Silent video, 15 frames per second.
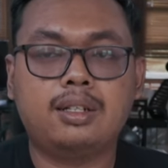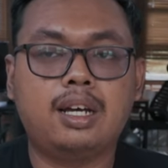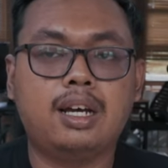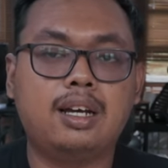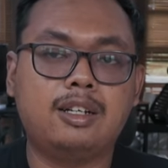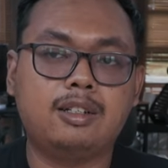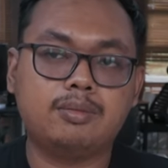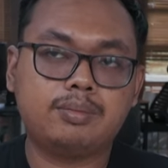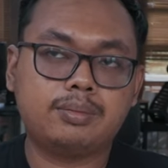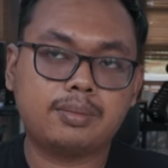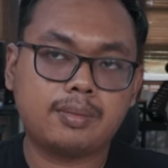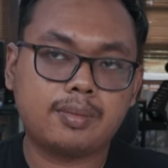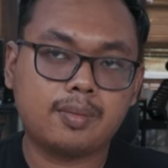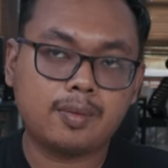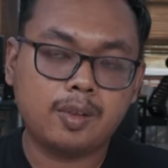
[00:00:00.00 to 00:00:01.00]
Nah,
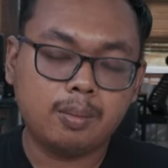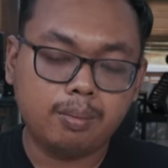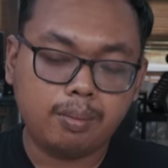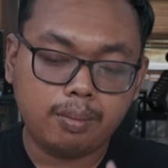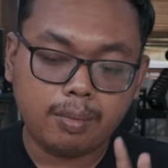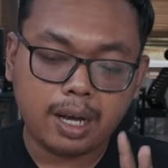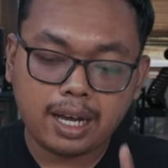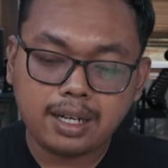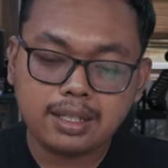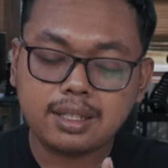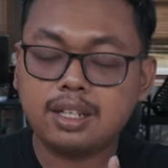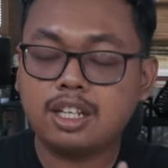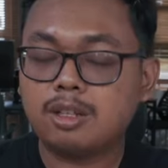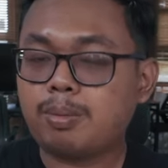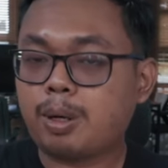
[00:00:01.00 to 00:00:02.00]
ada
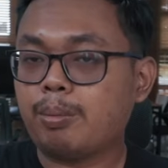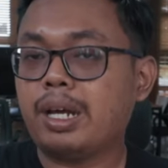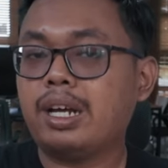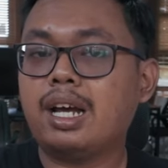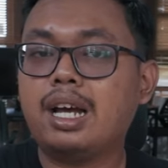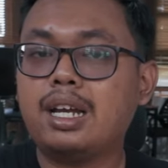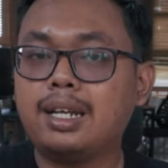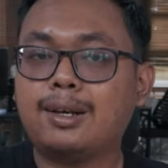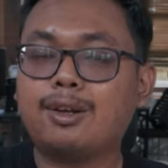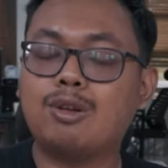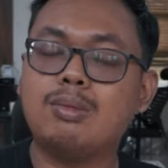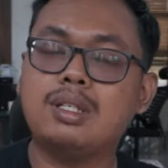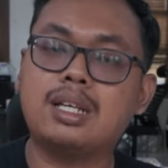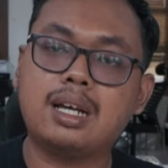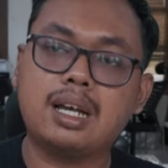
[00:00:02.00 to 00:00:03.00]
sedikit perbedaan nih
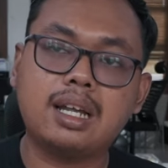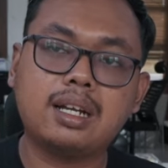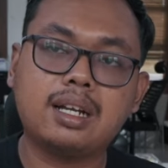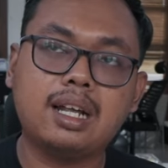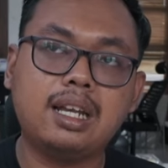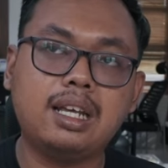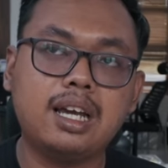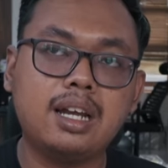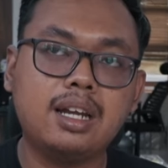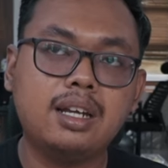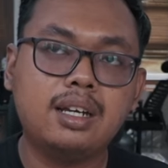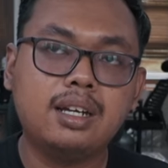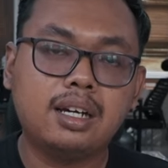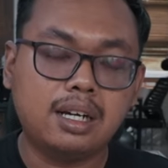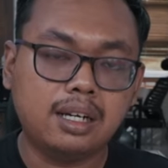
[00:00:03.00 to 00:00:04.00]
kalau misalkan kalian
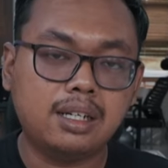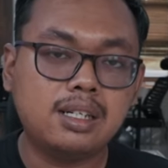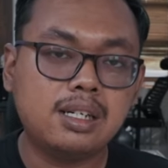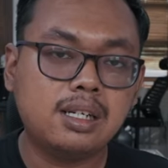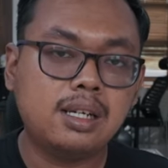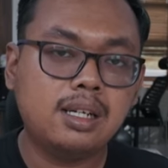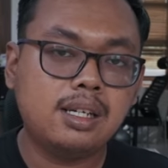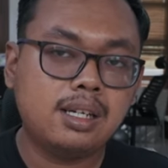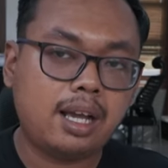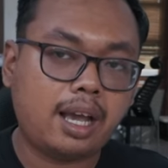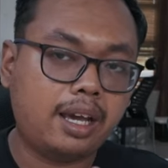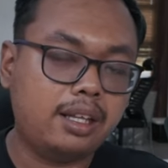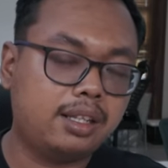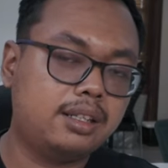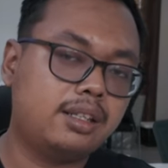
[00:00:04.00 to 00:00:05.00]
ngeh
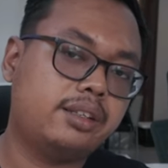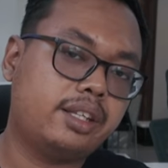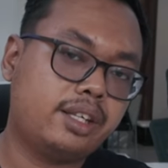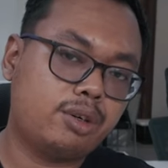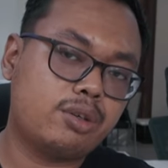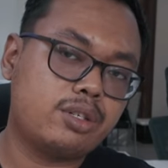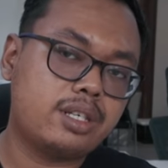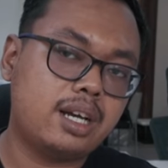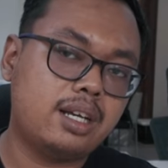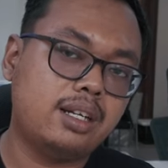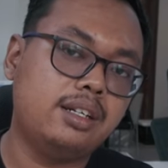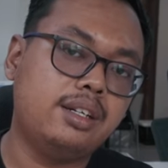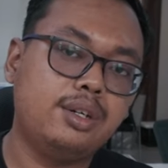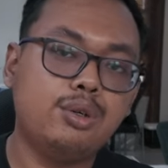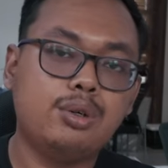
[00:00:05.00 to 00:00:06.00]
kayak titik-titik course yang
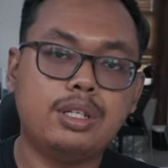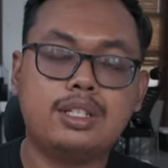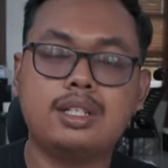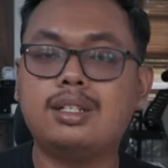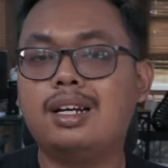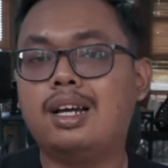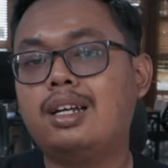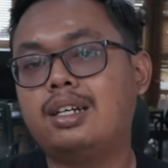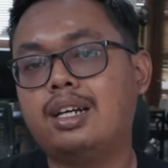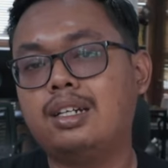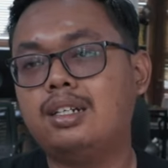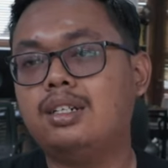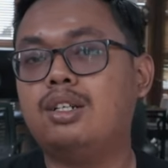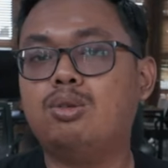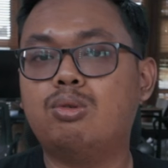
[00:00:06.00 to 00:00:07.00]
ada di Indonesia dengan yang
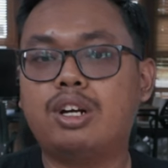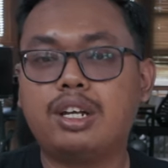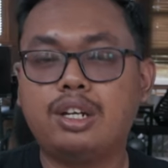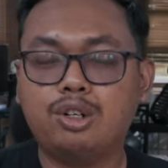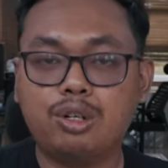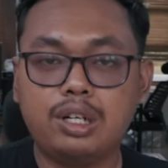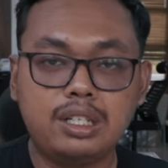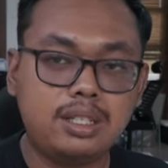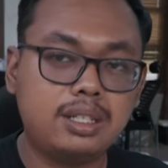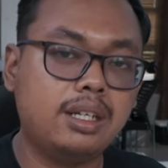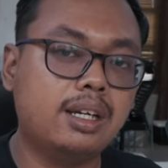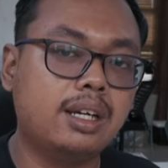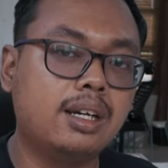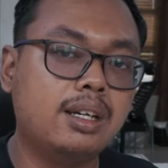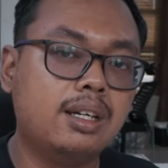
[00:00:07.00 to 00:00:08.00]
ada di luar Indonesia
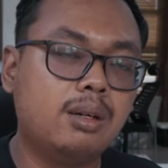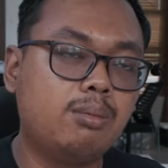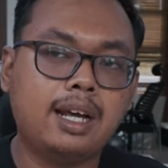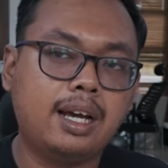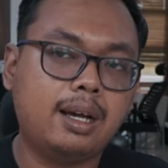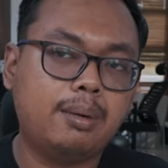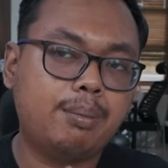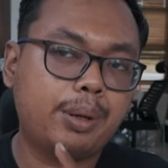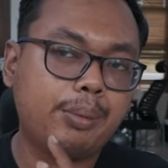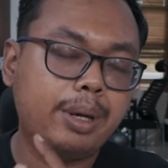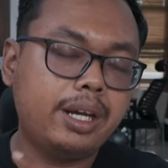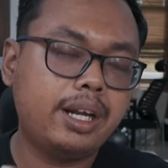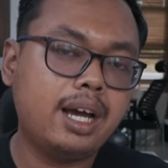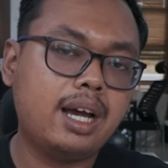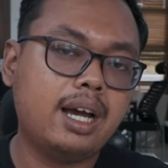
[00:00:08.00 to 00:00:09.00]
ya. Nah,
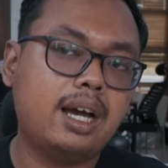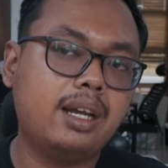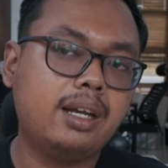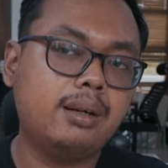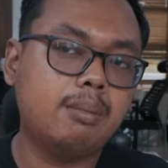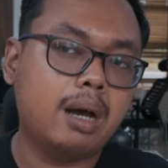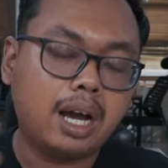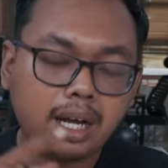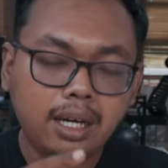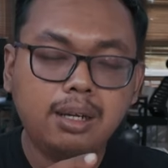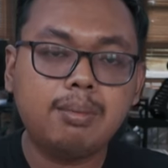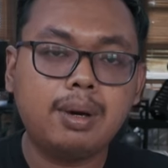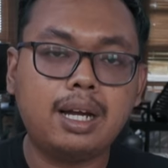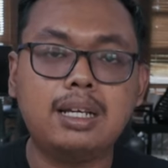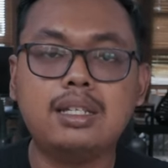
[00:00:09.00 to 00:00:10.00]
perbedaan bahkan
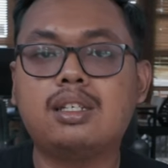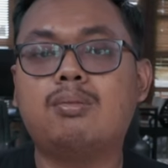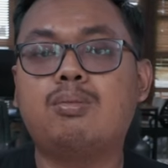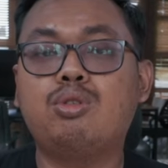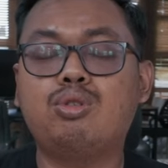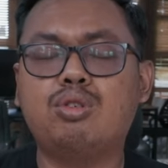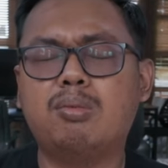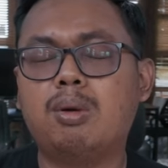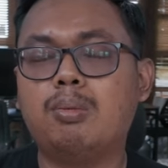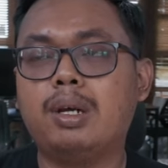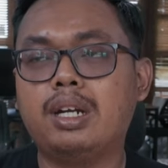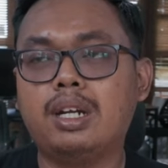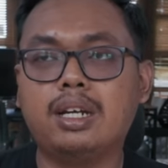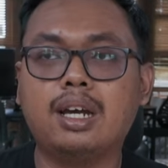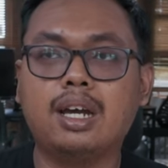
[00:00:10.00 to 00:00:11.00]
di Malaysia pun juga
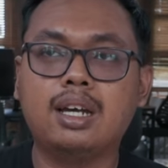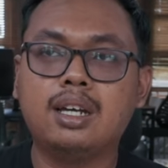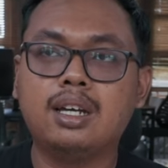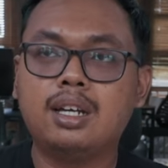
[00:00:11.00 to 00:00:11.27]
berbeda ya.